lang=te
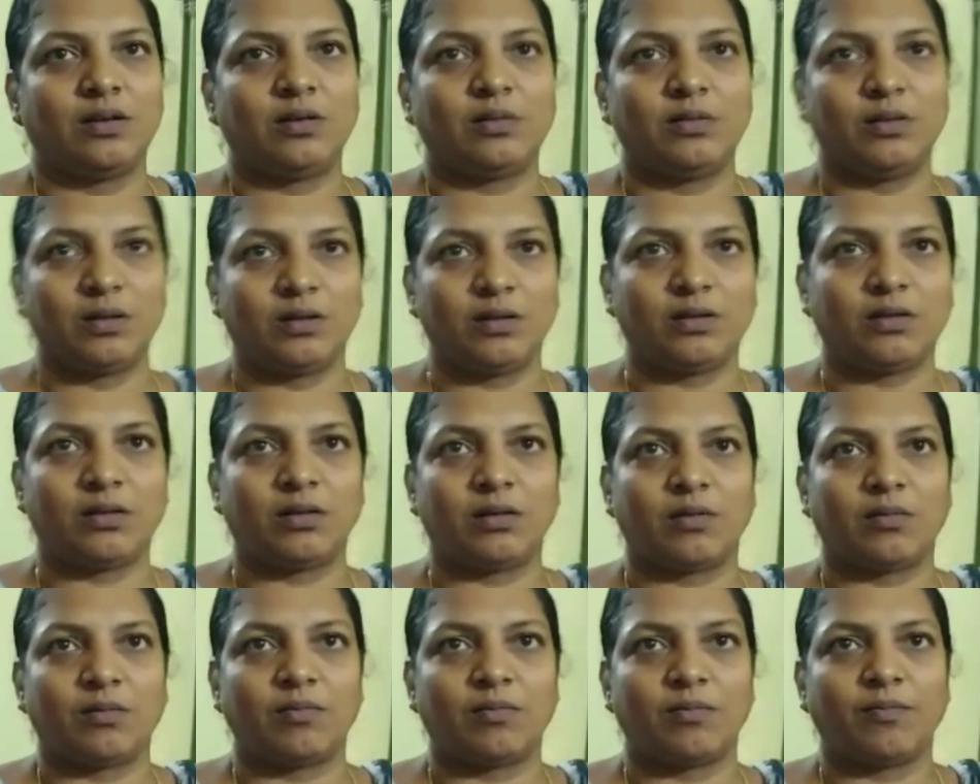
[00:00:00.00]
మీరు
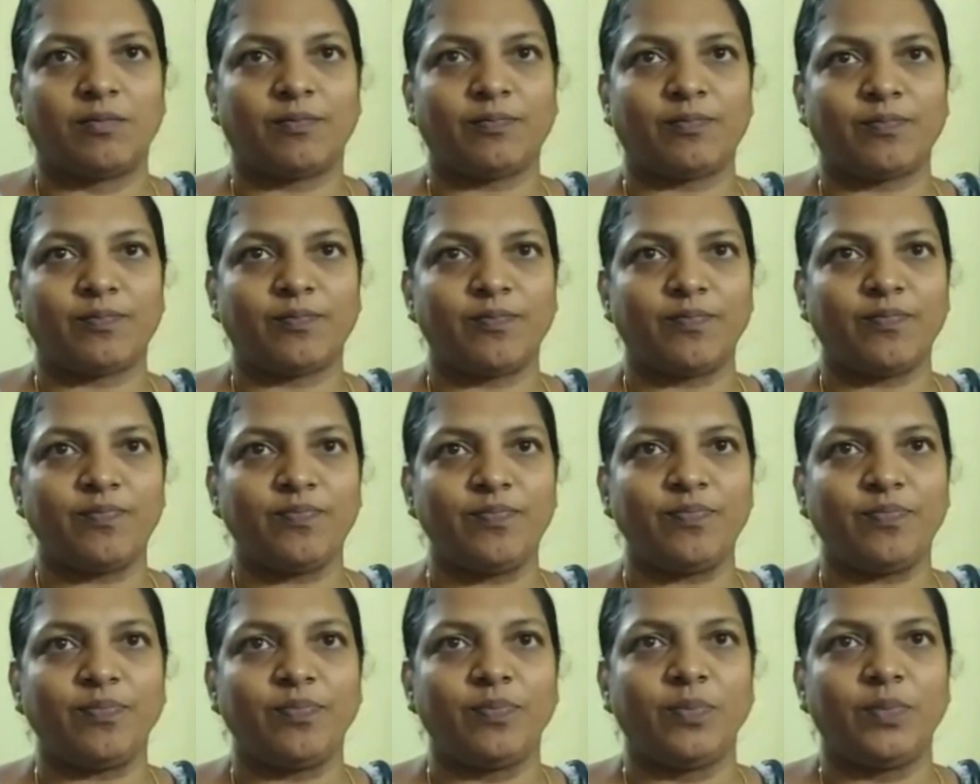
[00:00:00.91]
వెనకాల ఎందుకు
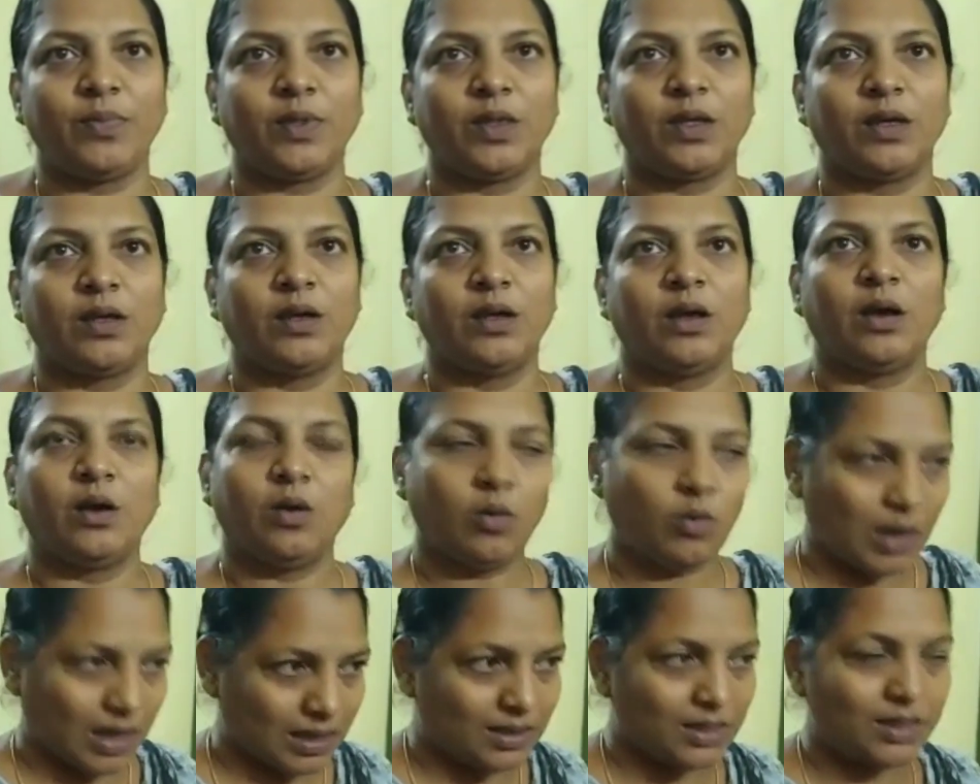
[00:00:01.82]
పోయినారండి వాళ్ళు పిలుచుకొని
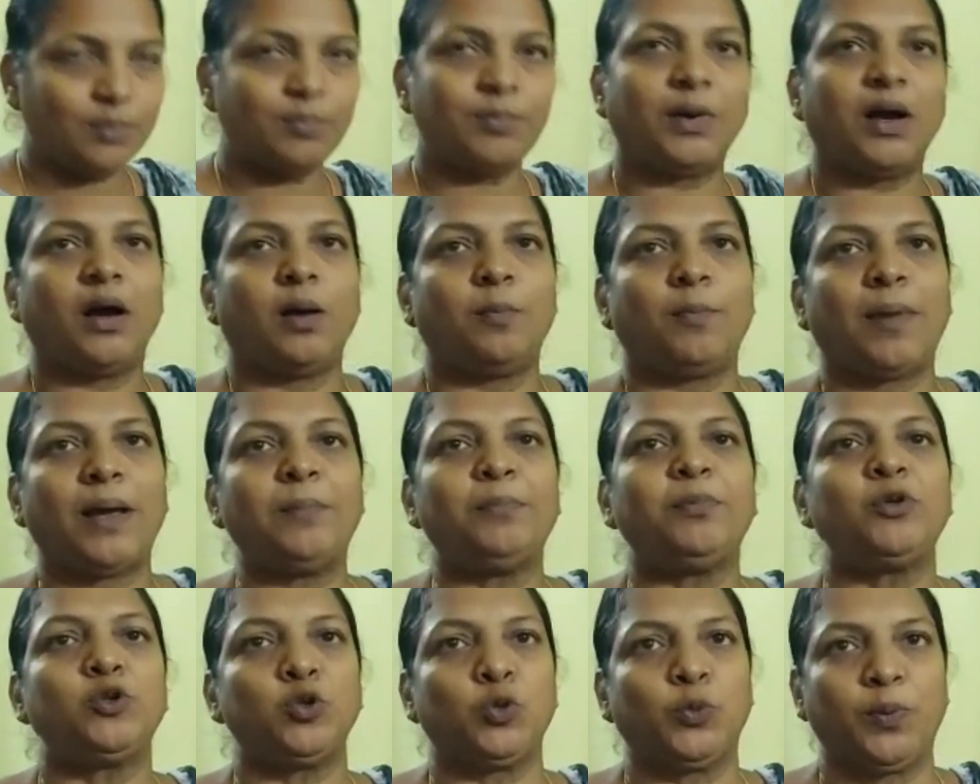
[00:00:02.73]
అదే
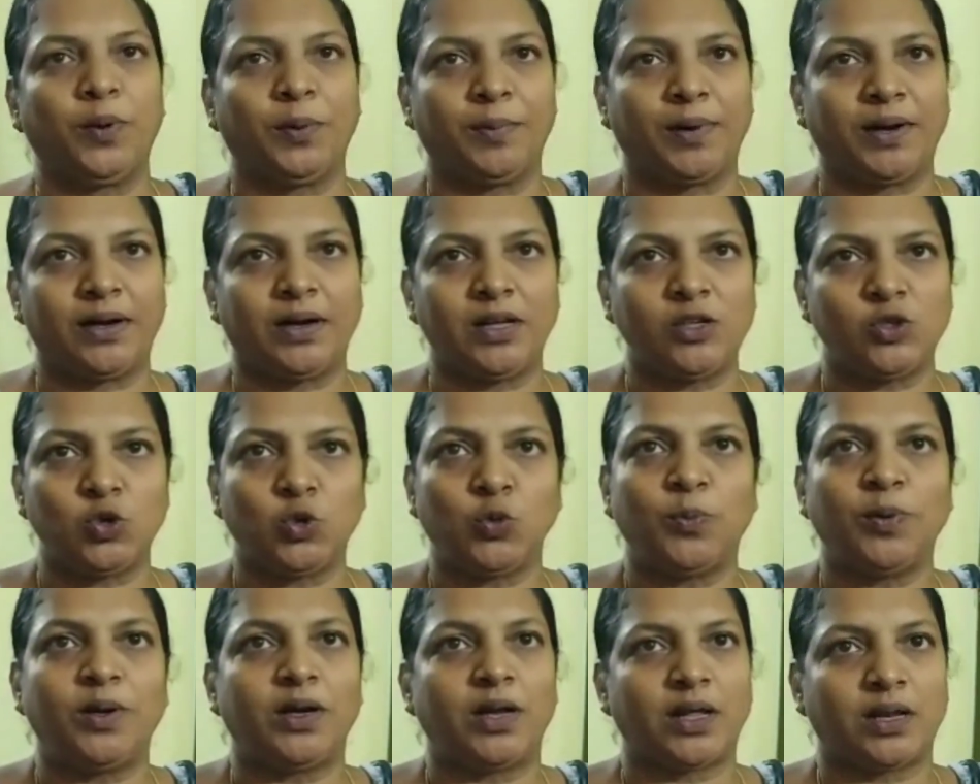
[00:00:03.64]
పైపు చూపిమంటే
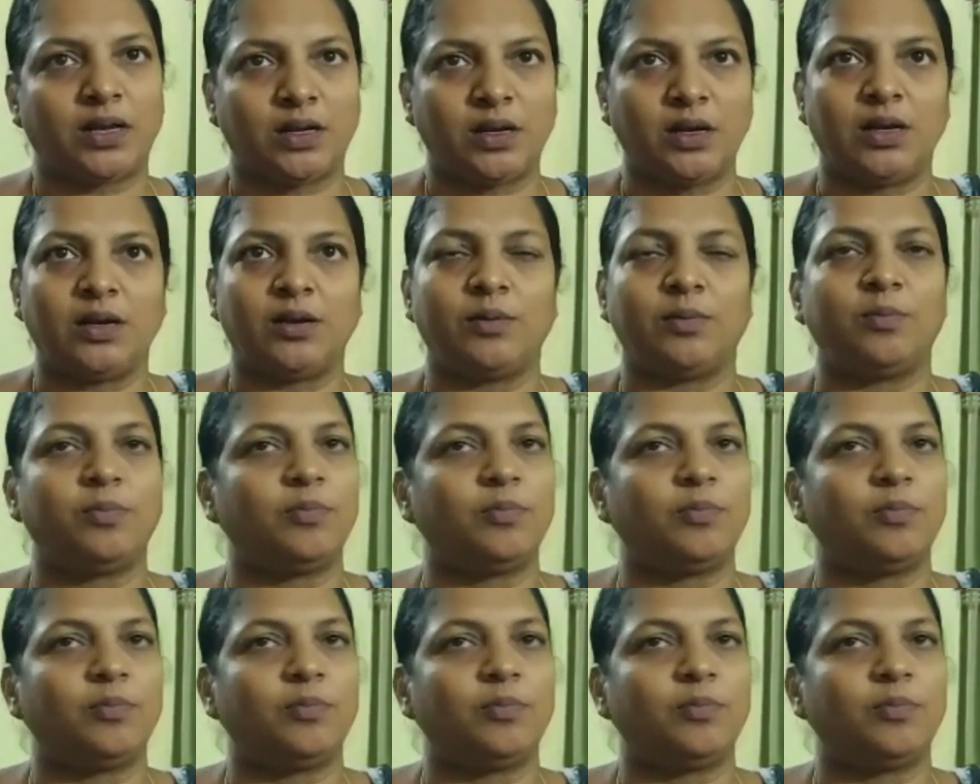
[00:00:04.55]
చూపించడానికి